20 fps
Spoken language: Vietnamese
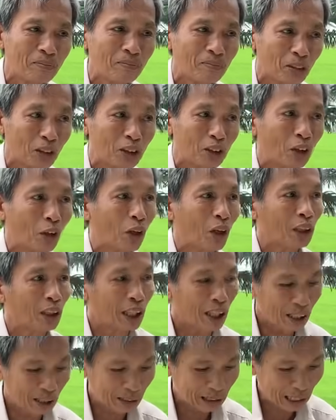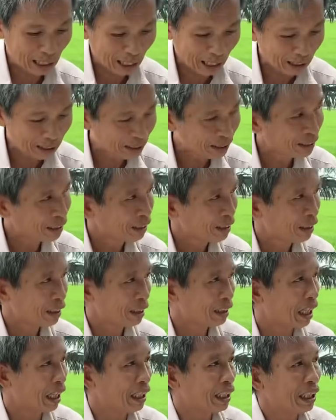nó cho nên là
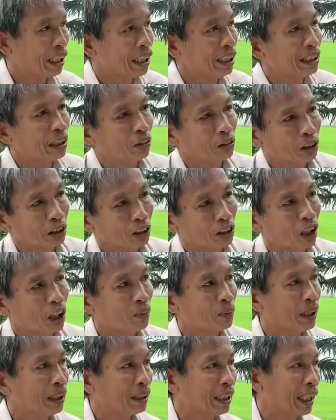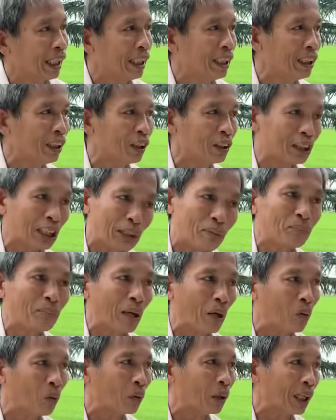để ý vào chuyện đó mới thấy nó nhiễm
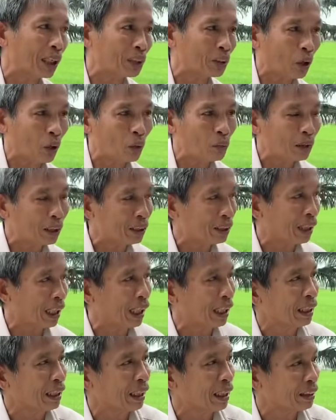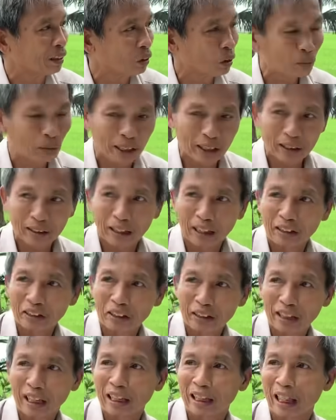màu là chỗ đức thầy là cho biết là
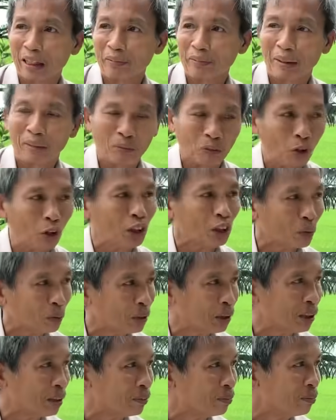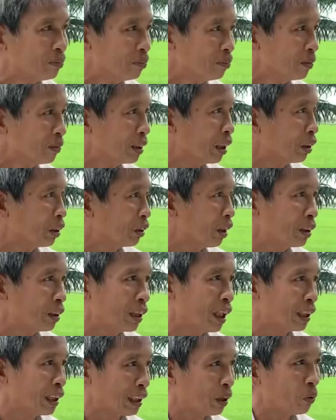nước việt nam nhằm cõi trung ương thì cho
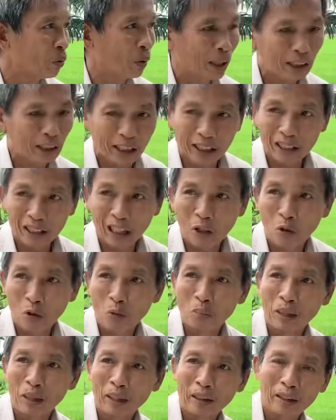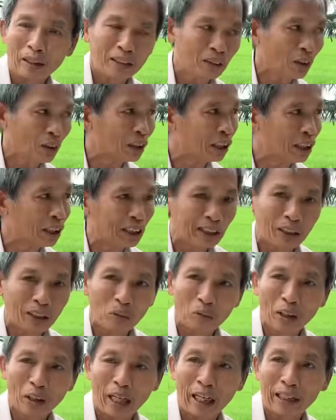nên cái quả địa cầu mình nó đi
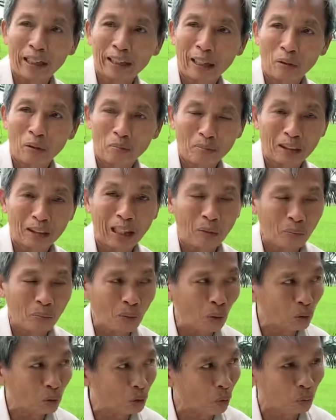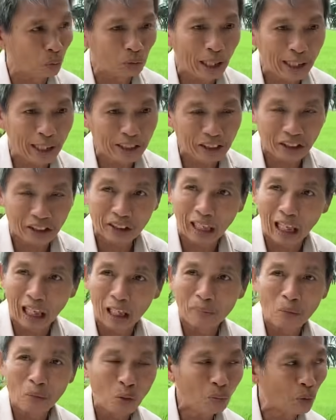trong cái hệ thống dòng bầu dục thái dương hệ
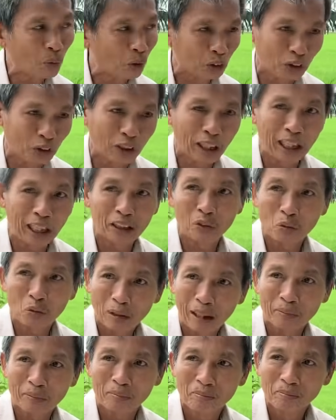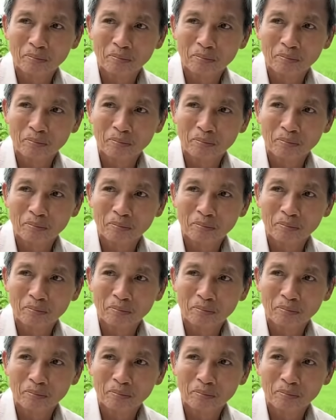bốn mùa xuân hạ thu đông